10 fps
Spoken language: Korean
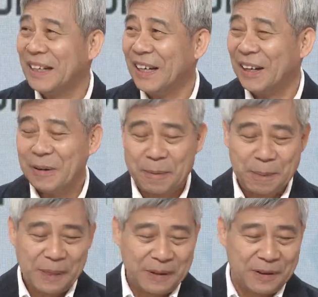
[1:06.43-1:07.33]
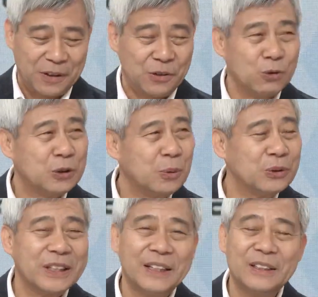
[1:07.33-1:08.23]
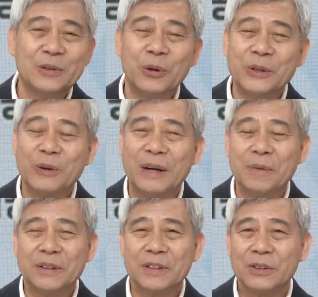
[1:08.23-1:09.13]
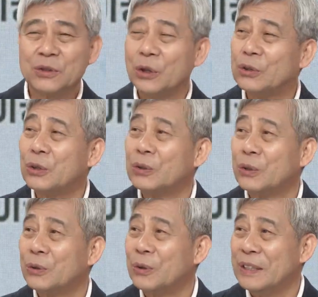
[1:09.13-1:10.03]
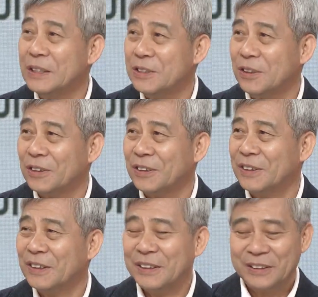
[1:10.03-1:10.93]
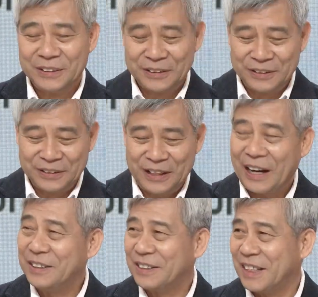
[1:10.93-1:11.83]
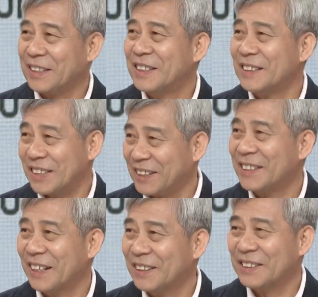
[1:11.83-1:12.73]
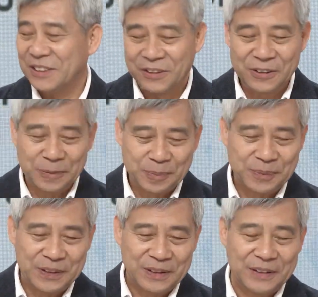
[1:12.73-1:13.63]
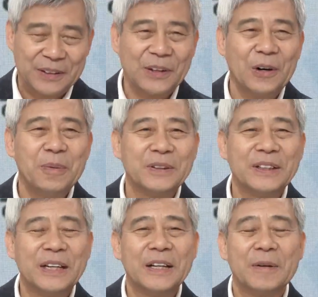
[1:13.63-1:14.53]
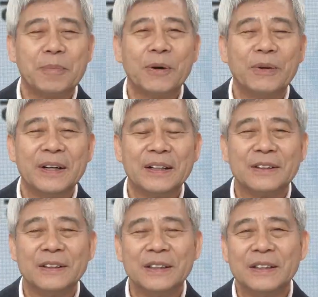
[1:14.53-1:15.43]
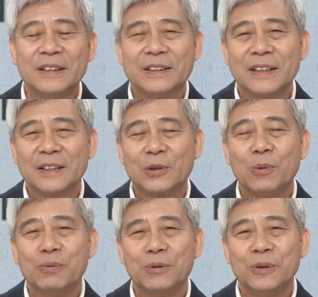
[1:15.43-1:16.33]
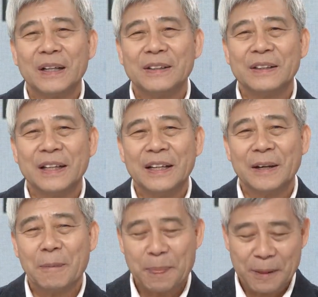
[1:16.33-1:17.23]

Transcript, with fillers: 아 벌써 그렇게 되셨고 65세를 노인으로 하면 저는 저는 초초초 노인이죠. 음. 네. 아, 아직 쌩쌩, 쌩쌩하거든요. 네. 근데 얼마 전에 병원에 갔더니 제가 통풍으로 갔는데